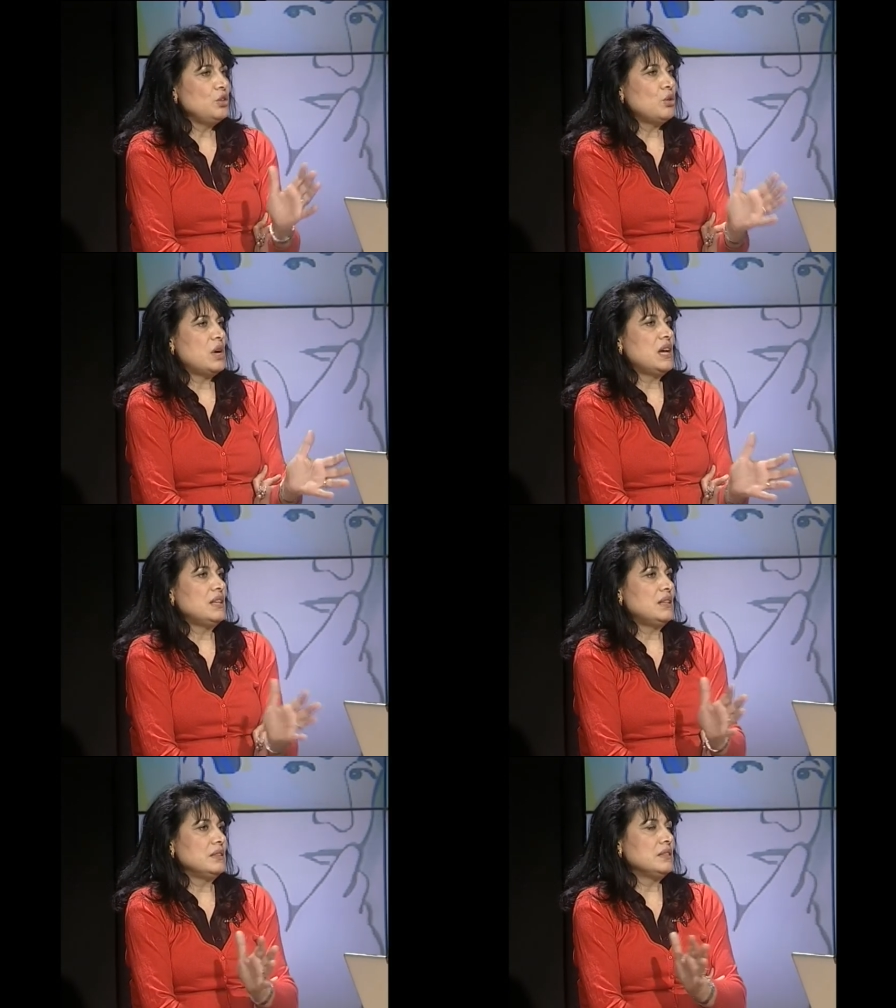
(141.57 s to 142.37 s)
Io
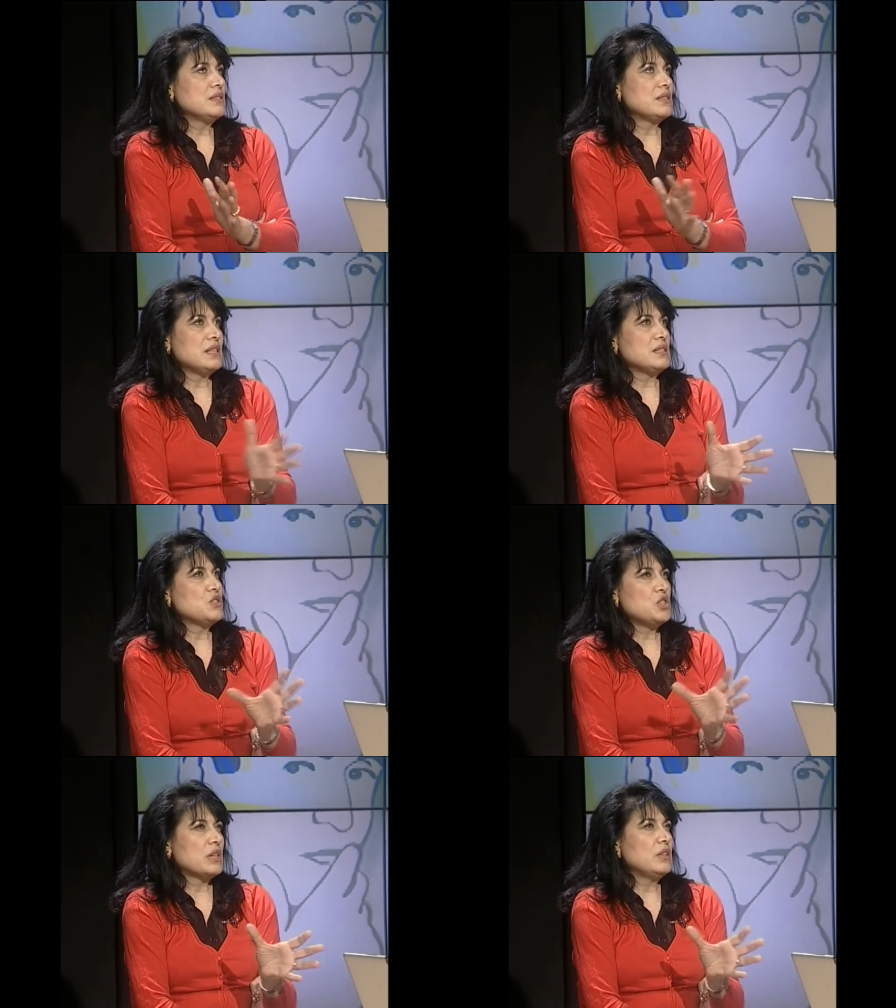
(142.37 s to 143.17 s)
a
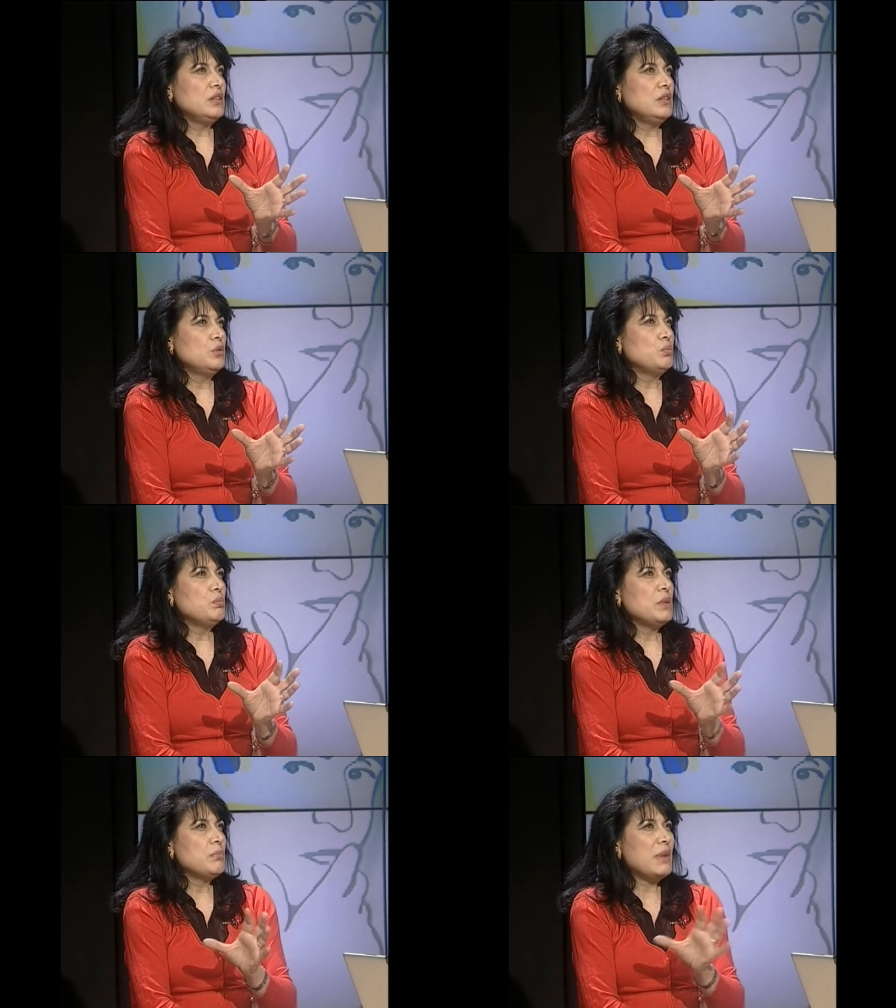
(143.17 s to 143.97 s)
distanza circa di
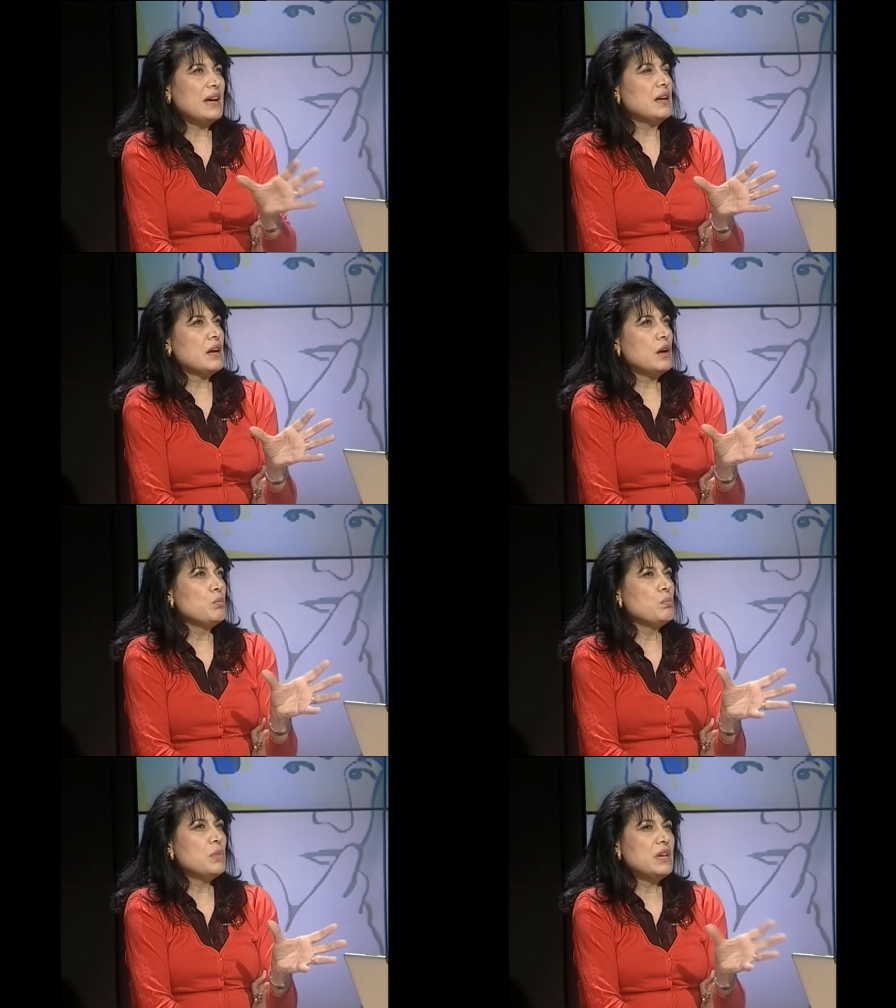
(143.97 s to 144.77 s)
un mese, manca
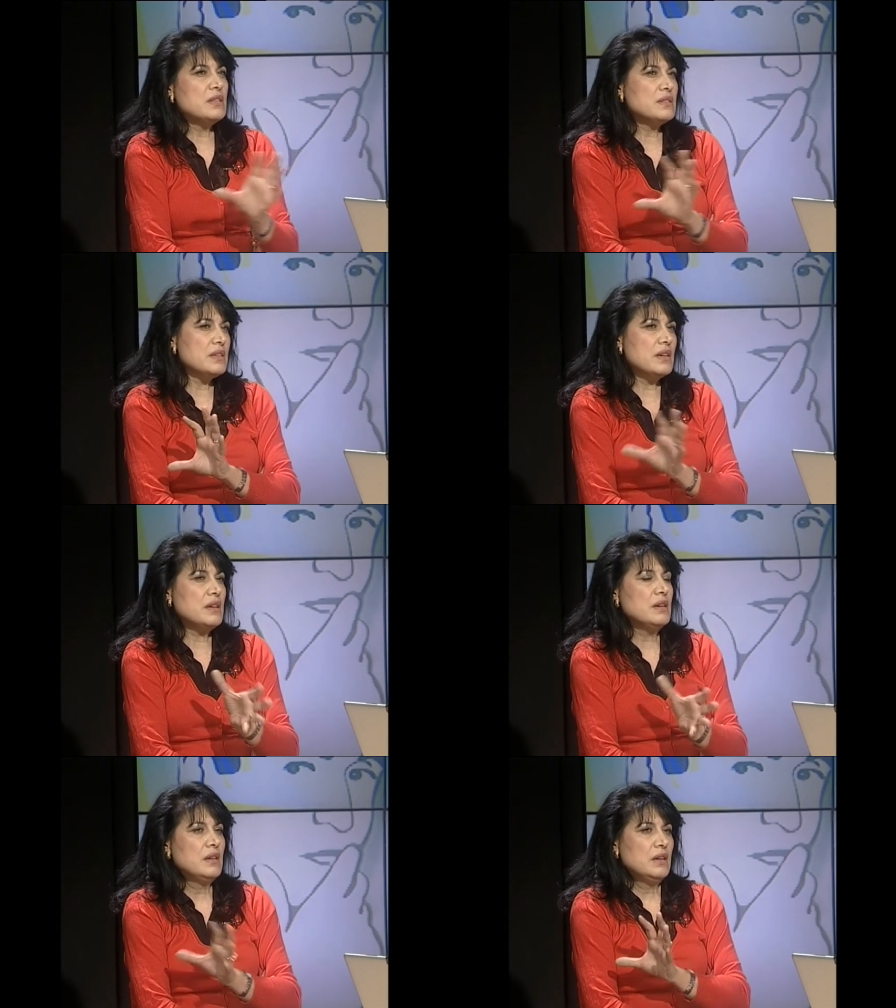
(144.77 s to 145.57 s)
un
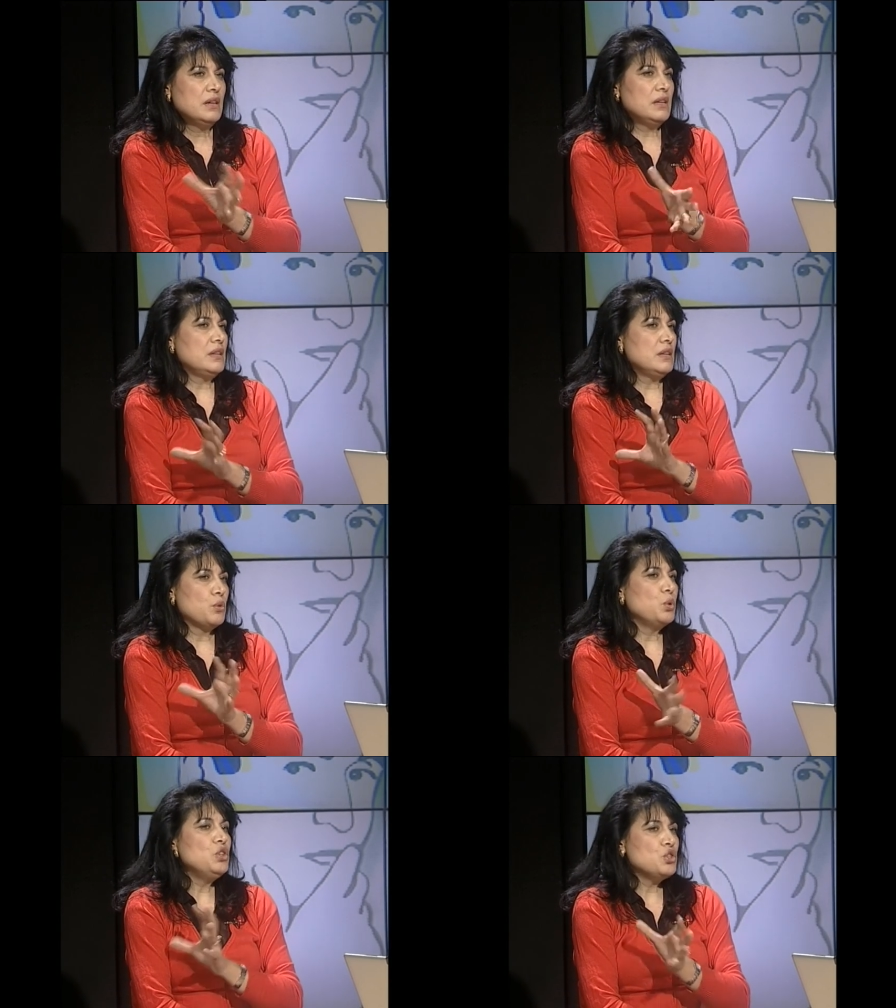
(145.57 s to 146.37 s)
mese,
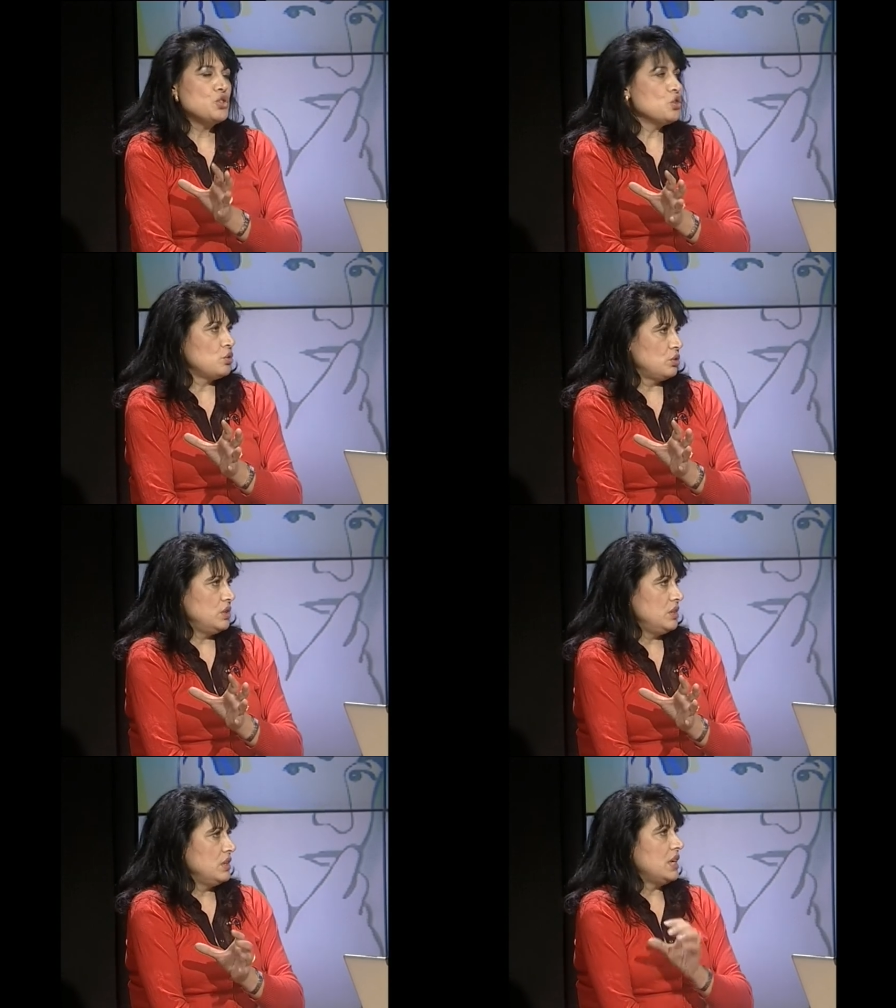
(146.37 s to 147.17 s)
eh, 15
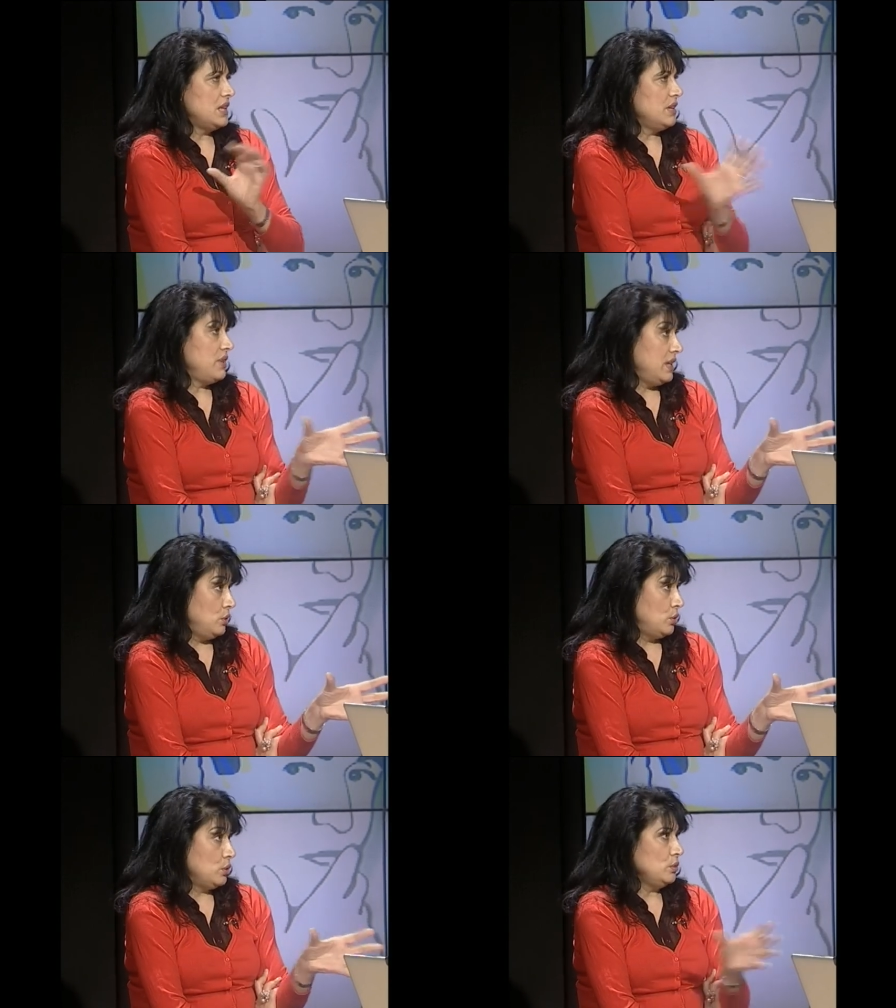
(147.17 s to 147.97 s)
giorni
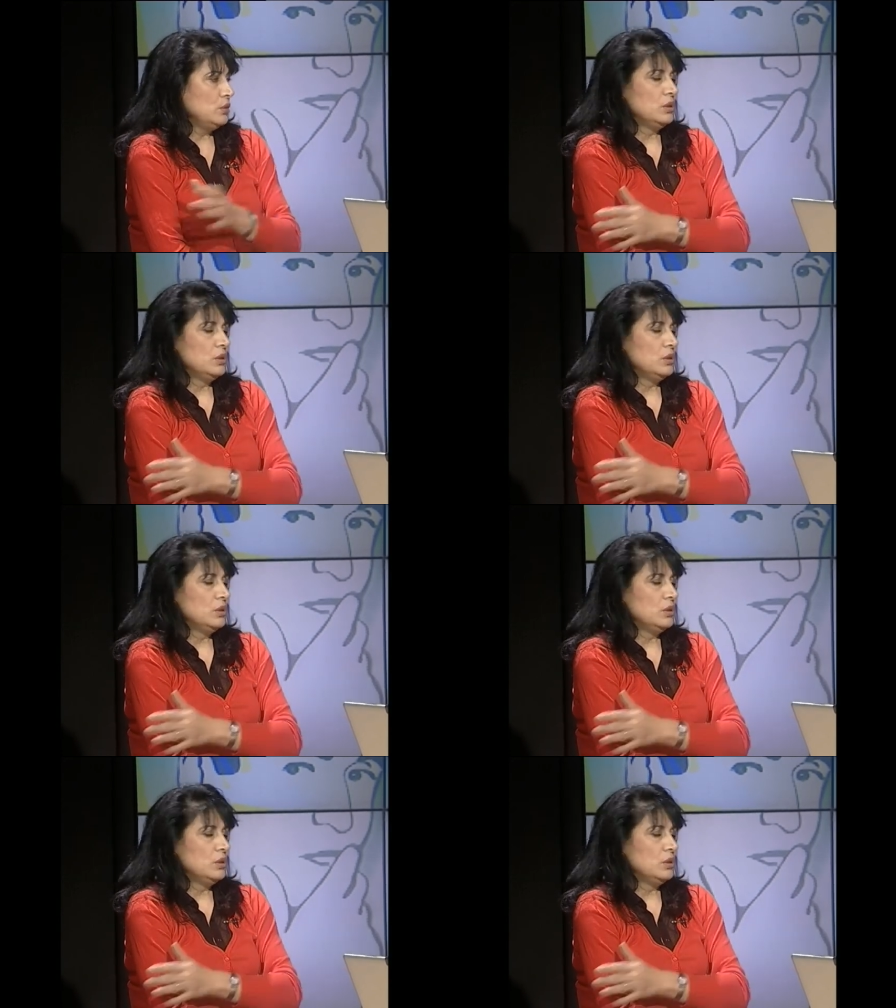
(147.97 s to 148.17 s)
all'evento,